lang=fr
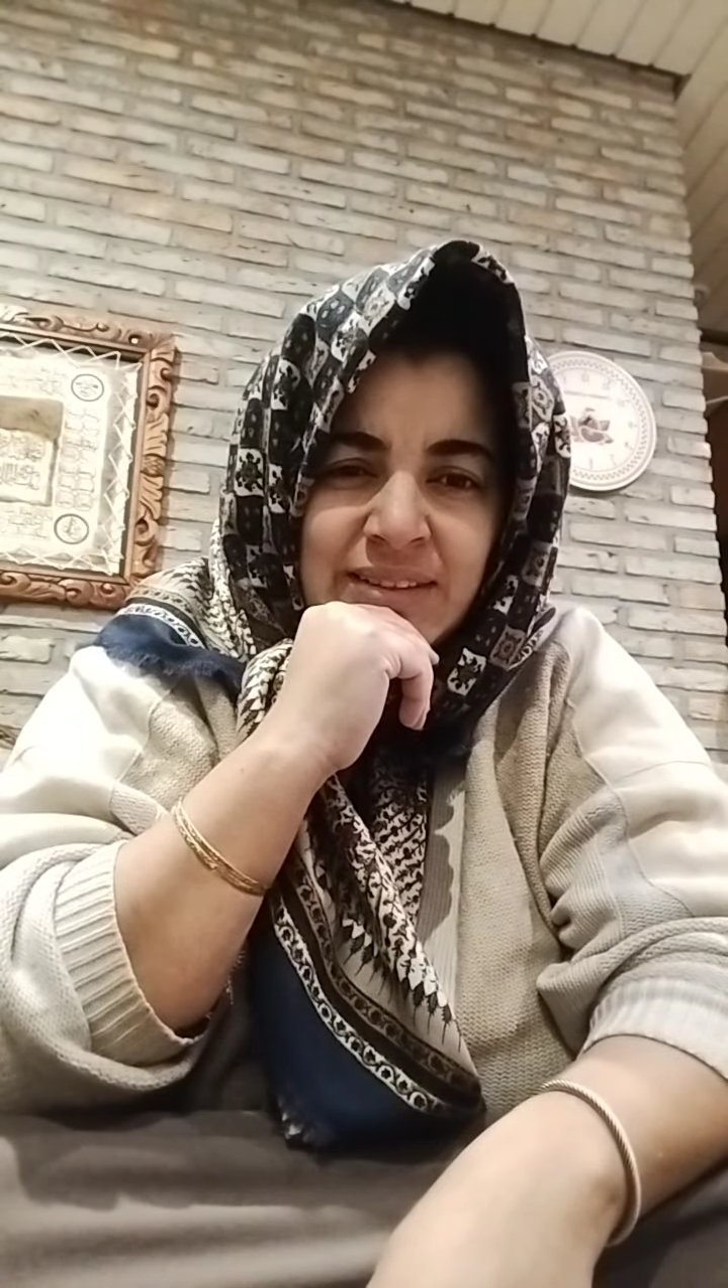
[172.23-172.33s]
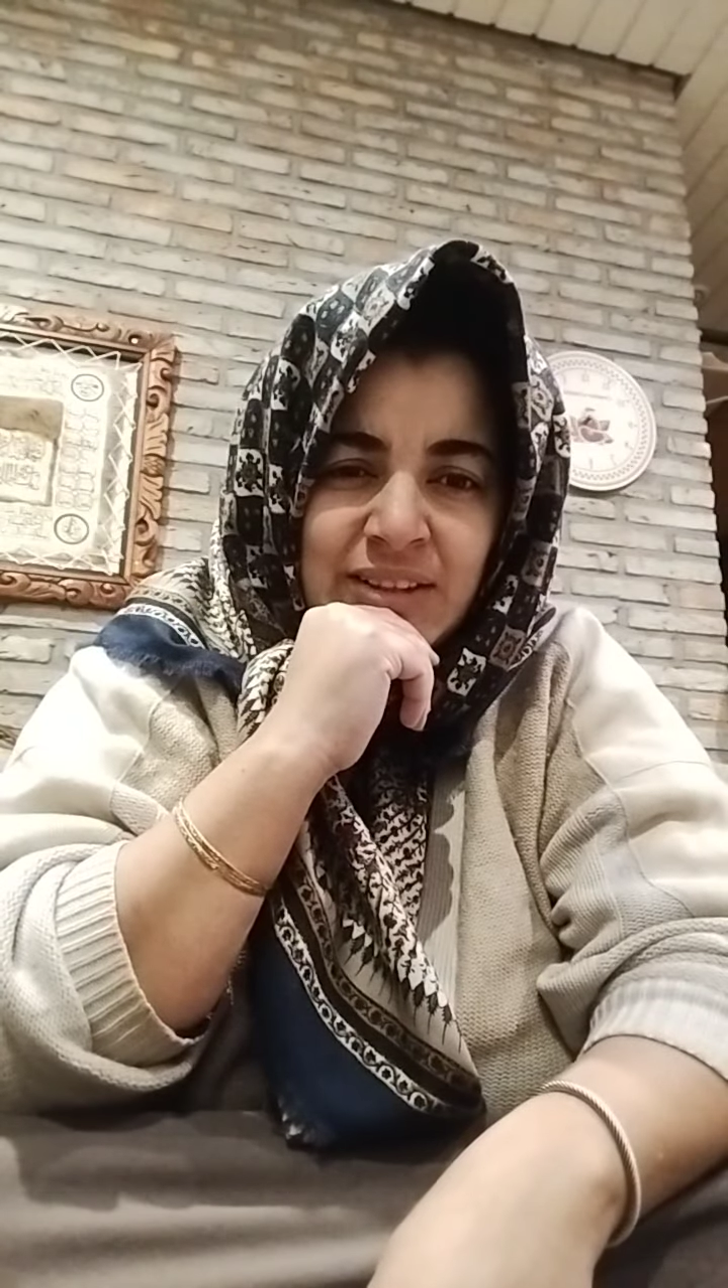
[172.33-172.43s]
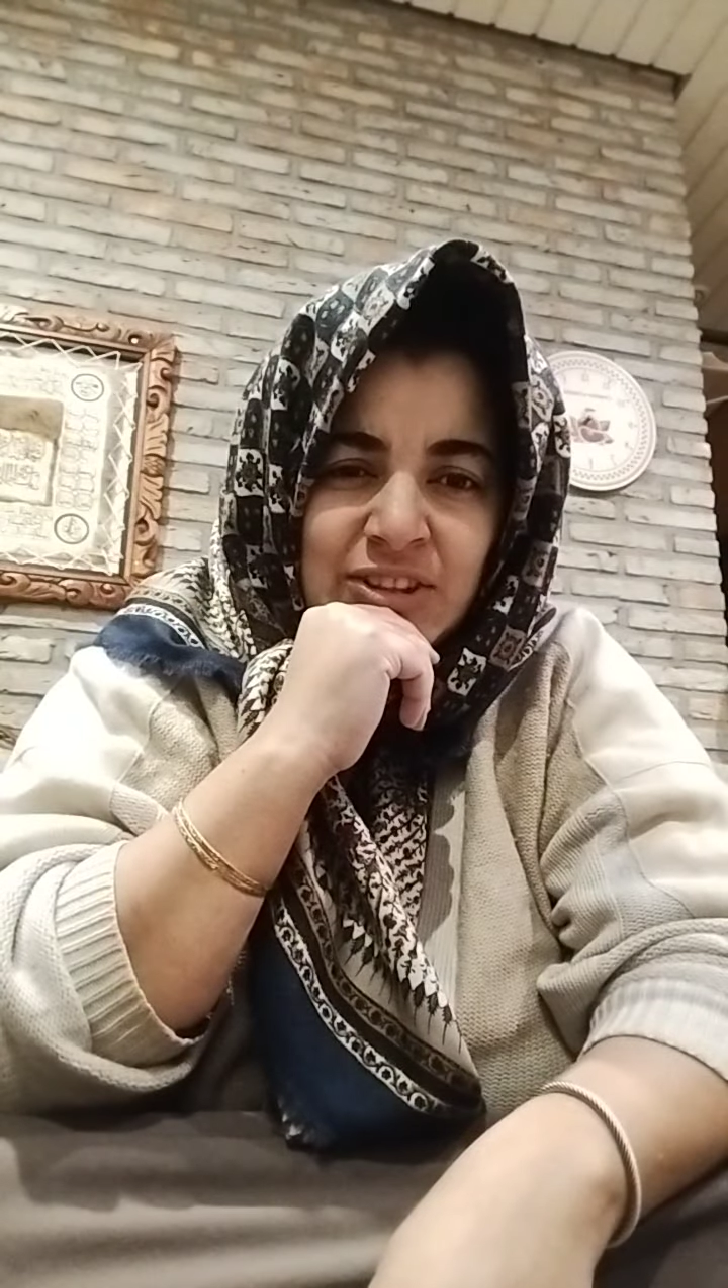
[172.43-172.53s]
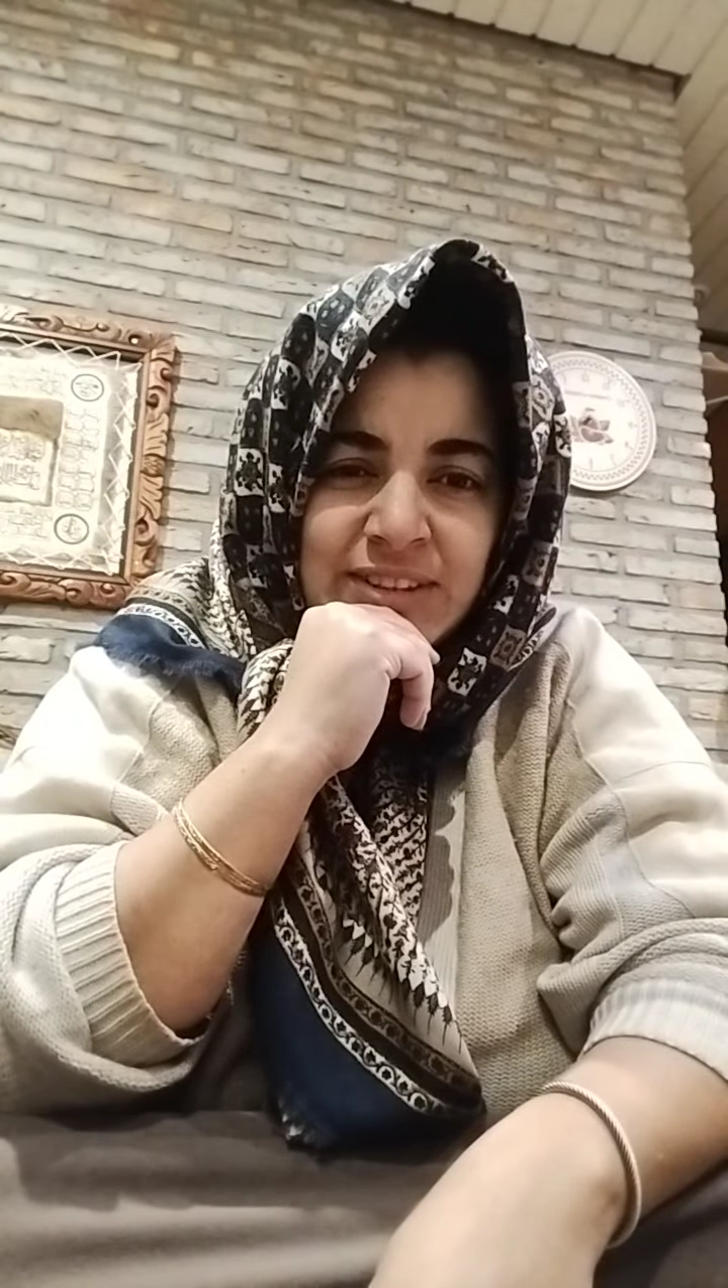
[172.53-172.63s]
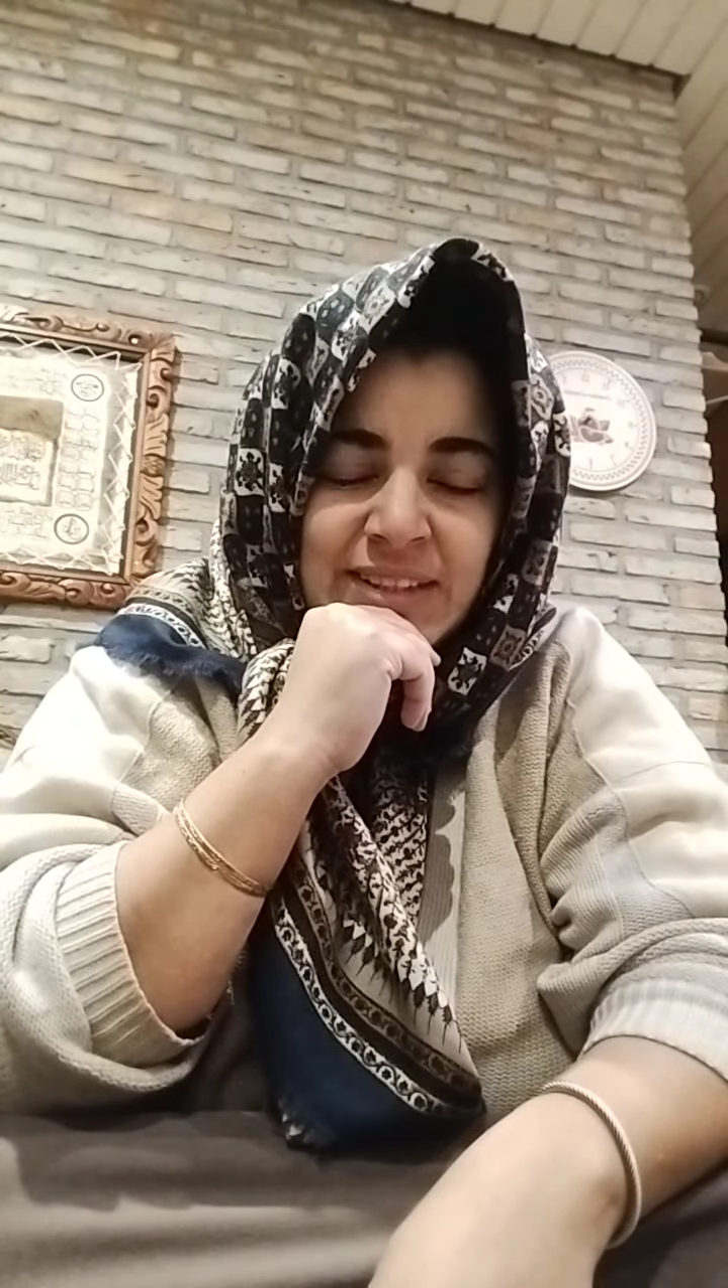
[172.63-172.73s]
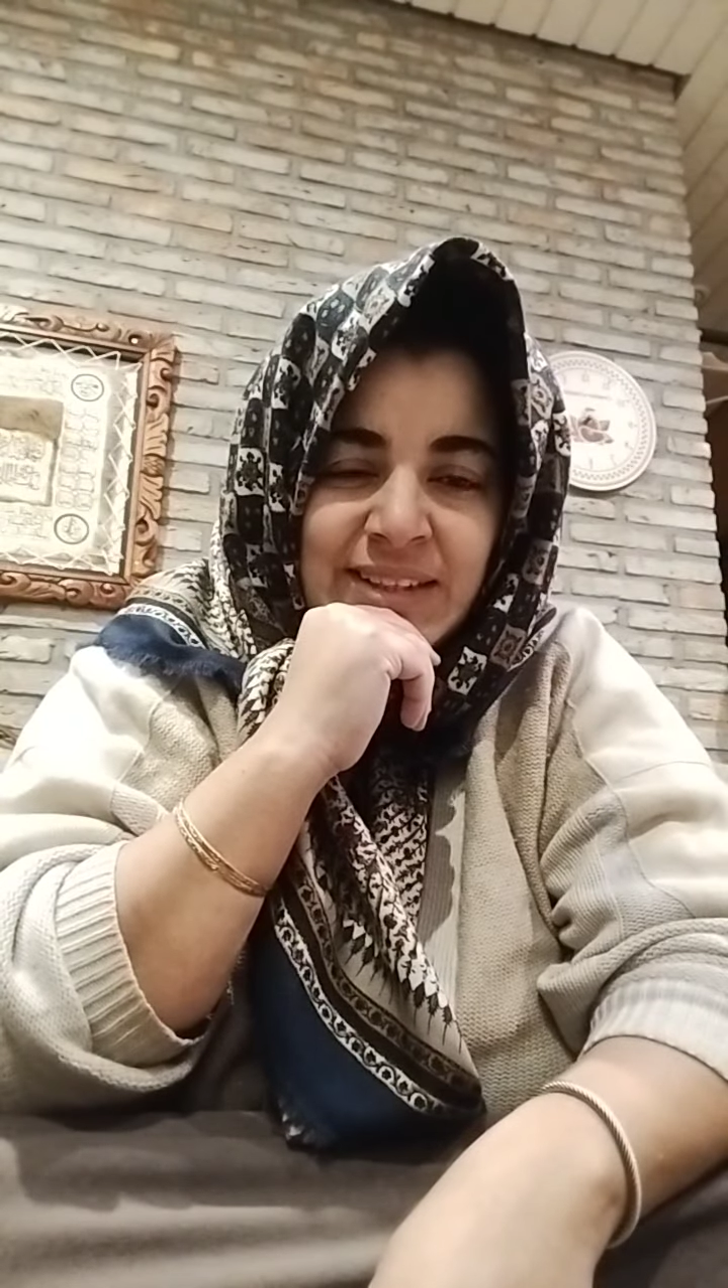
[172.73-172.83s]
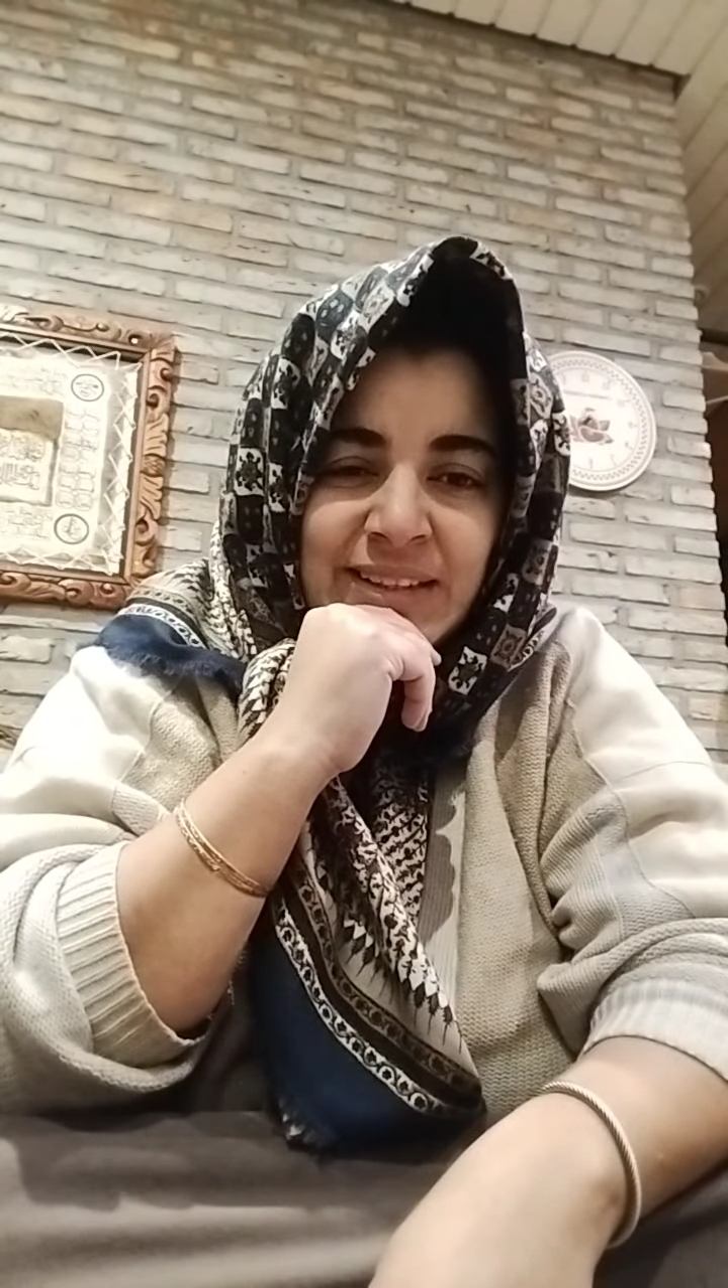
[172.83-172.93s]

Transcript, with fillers: cinquantaine